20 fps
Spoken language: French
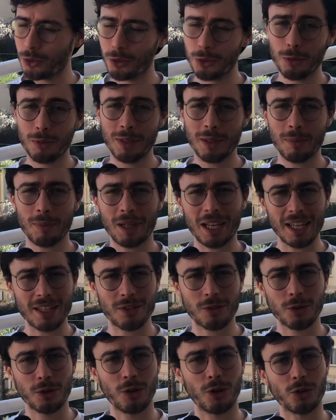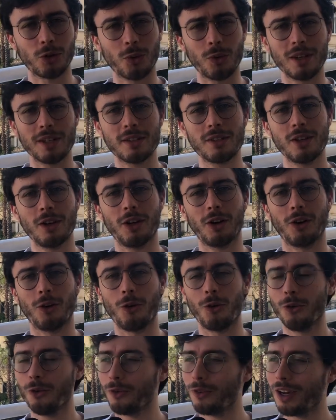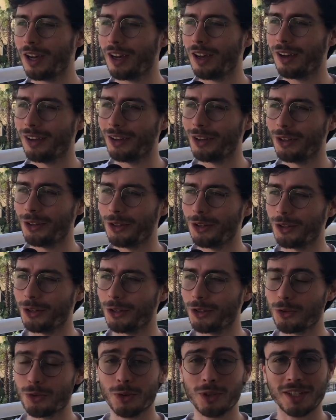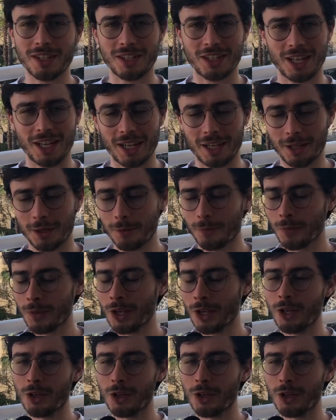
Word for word: on oublie presque dans 3 heures, on va euh, jouer aux échecs.